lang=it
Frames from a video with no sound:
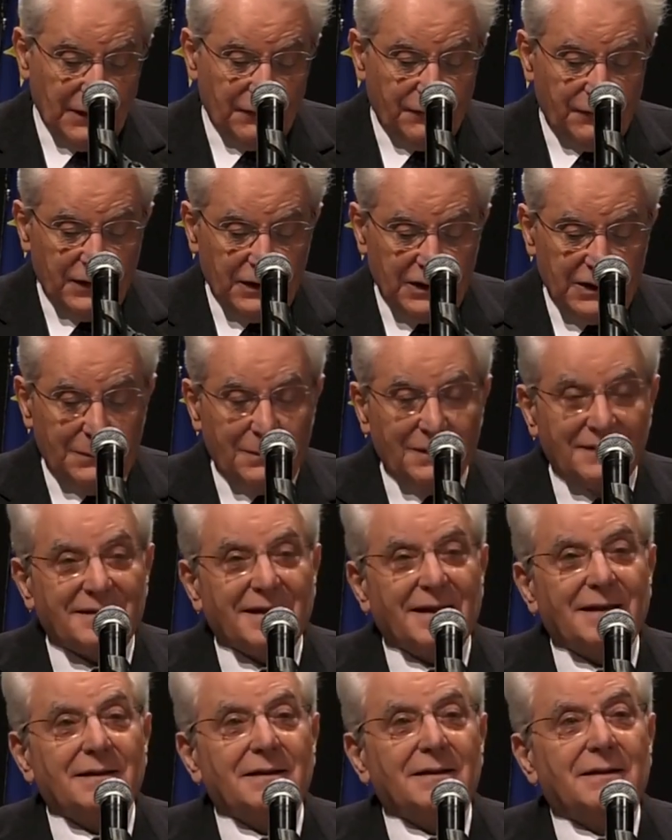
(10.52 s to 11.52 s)
effetti
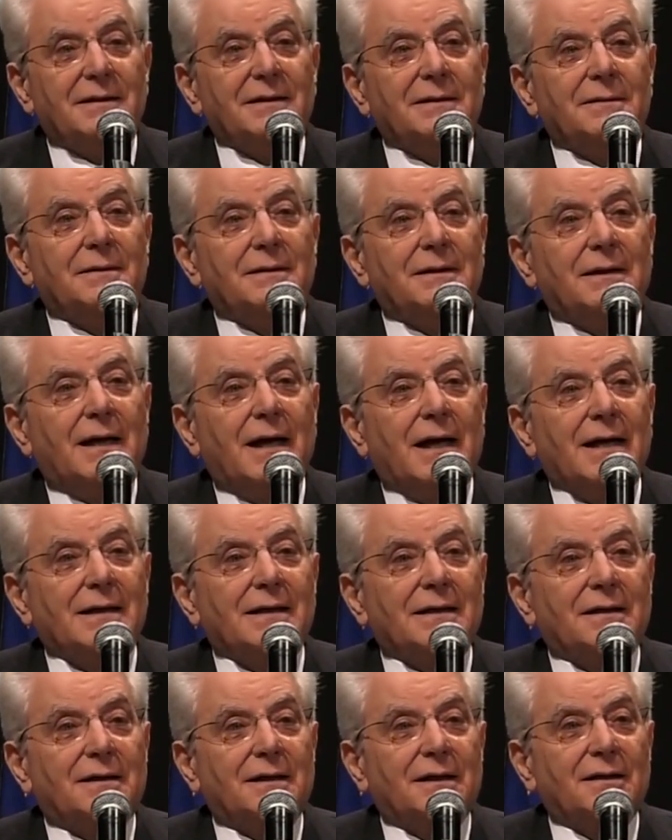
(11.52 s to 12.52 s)
pesanti
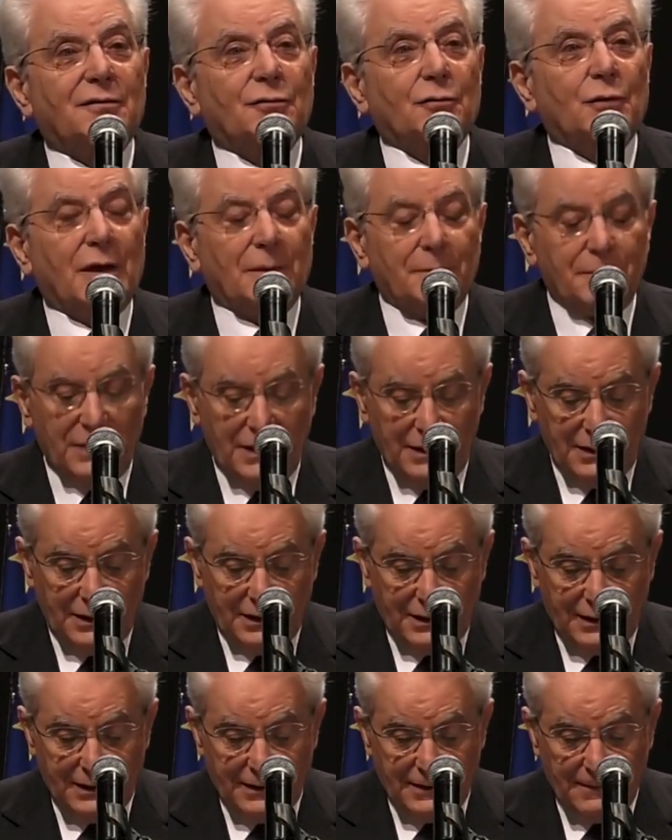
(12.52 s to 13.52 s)
anche
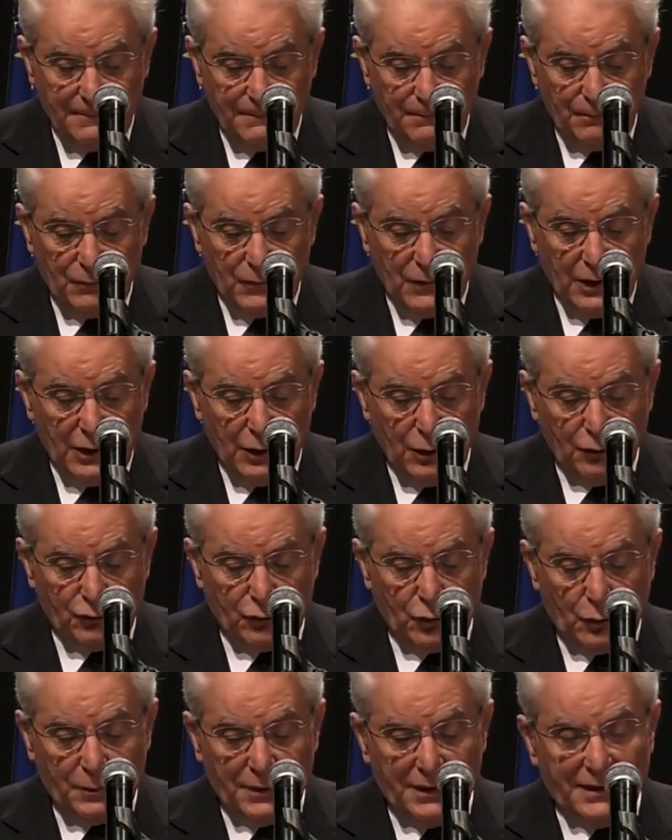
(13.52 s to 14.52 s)
sull'ambiente del
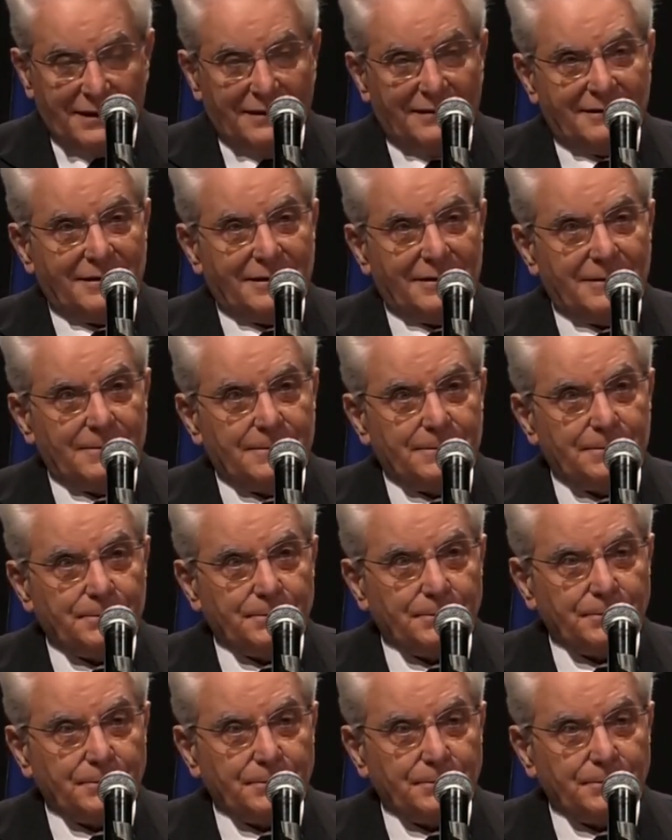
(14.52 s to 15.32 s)
nostro Paese